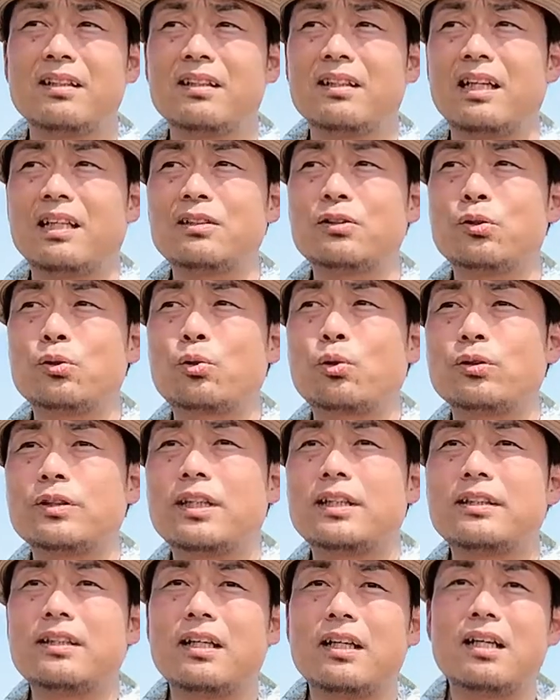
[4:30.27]
あのこの
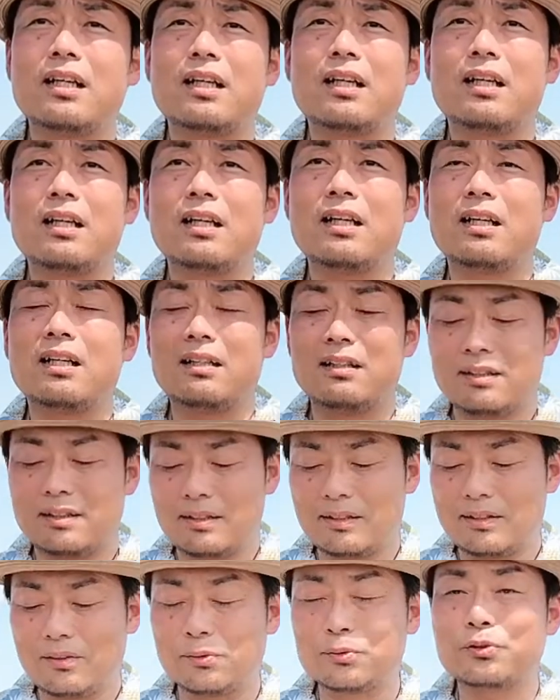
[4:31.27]
間
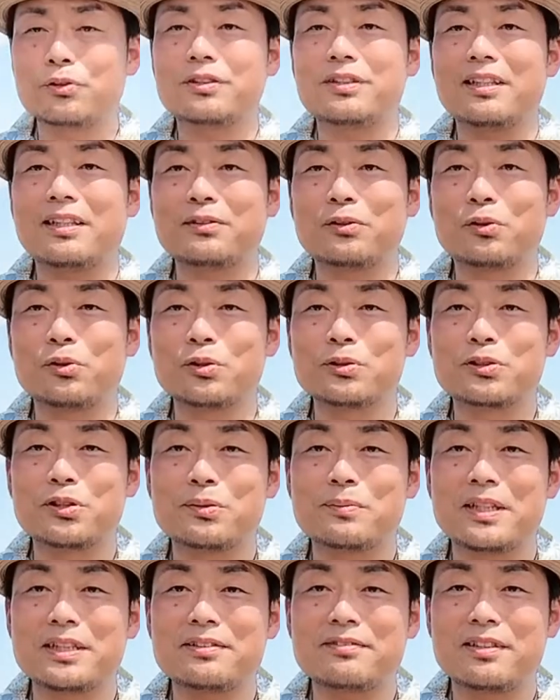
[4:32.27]
本当にあの放
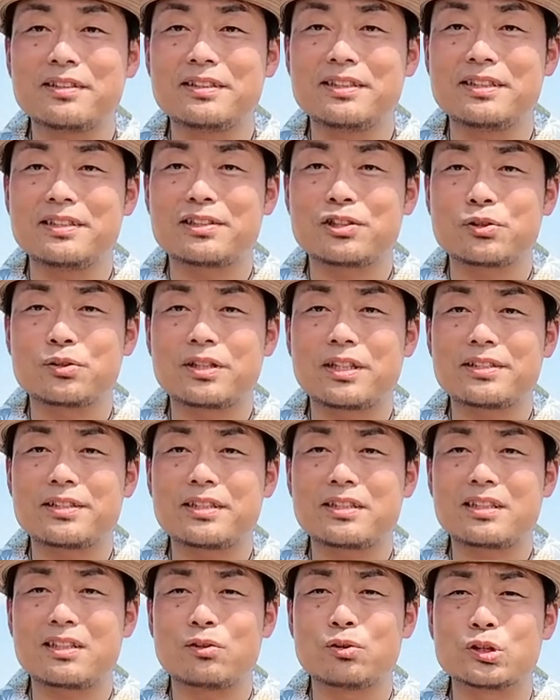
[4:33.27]
送間際に紹介し
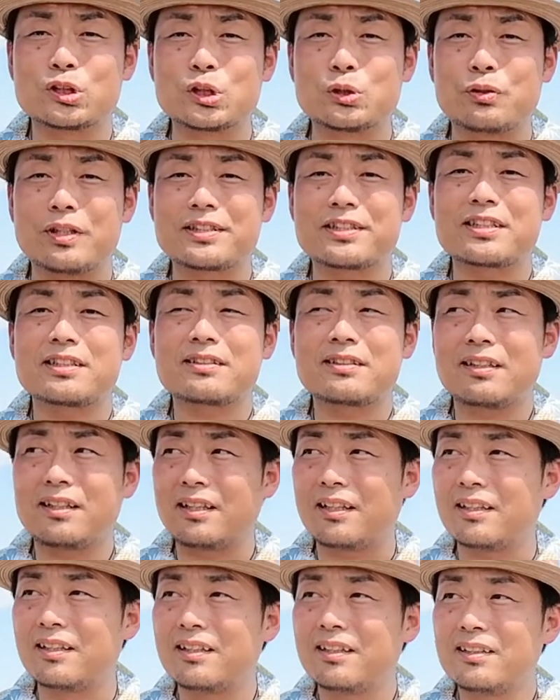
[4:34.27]
てたら放送終わっちゃっ
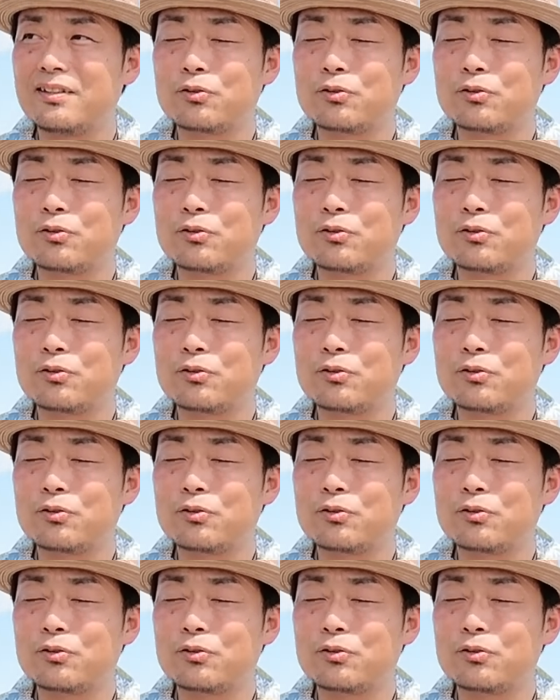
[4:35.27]
て